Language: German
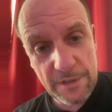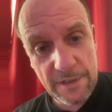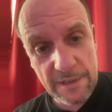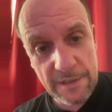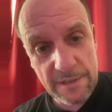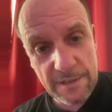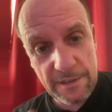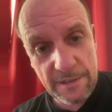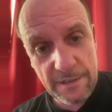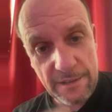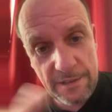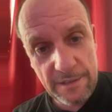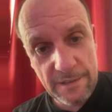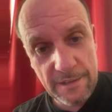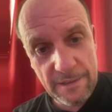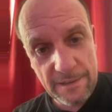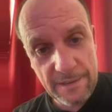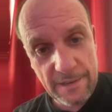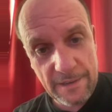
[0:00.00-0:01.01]
dass sich
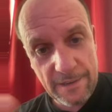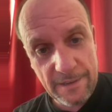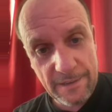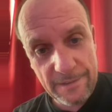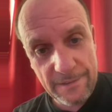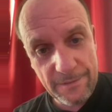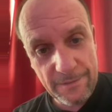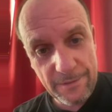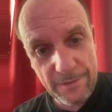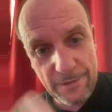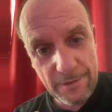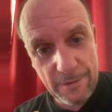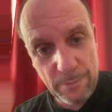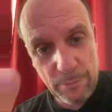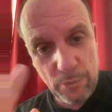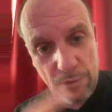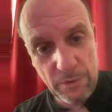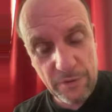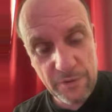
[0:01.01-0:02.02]
hier da unsere
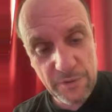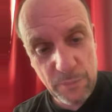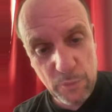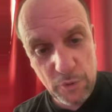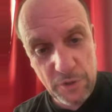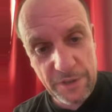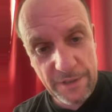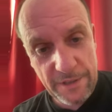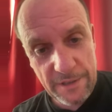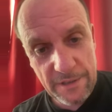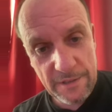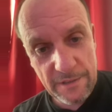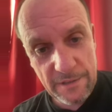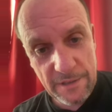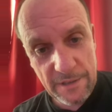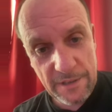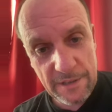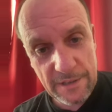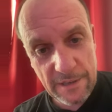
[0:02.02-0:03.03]
Bundesmutti
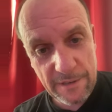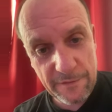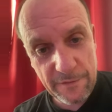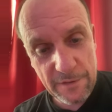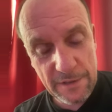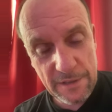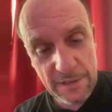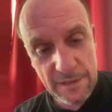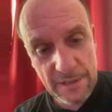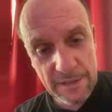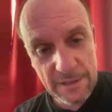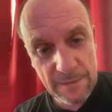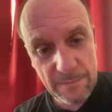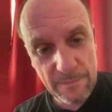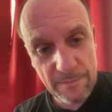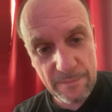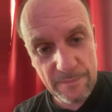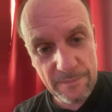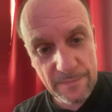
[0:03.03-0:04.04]
nicht da von
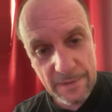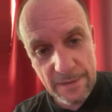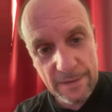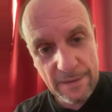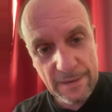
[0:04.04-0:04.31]
diesem